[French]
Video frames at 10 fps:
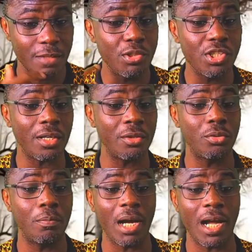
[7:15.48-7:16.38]
Et puis
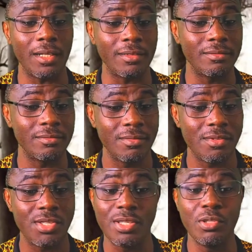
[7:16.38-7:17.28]
chacun te parle
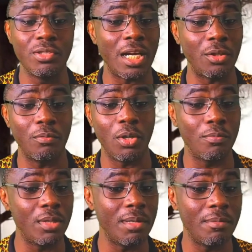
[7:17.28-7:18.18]

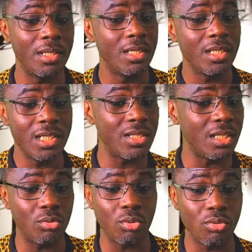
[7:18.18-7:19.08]
simultanément ou bien même il
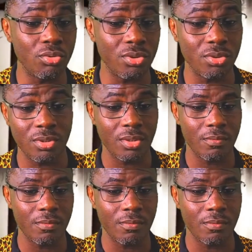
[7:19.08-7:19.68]
t'interroge.